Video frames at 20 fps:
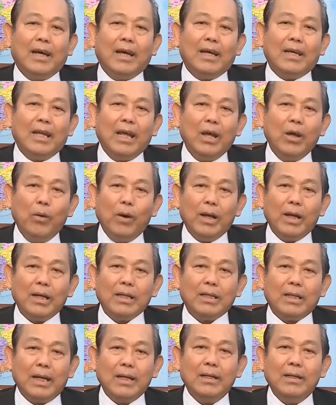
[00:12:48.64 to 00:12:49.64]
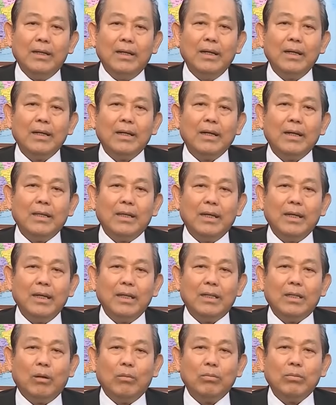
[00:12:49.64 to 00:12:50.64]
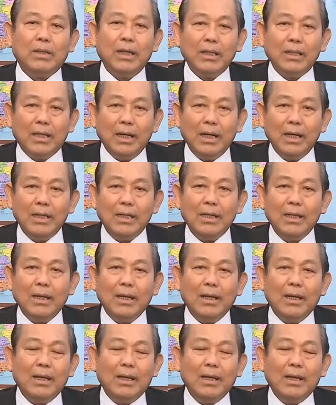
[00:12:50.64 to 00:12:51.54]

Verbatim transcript: à, để hoàn thành được những cái trọng trách trên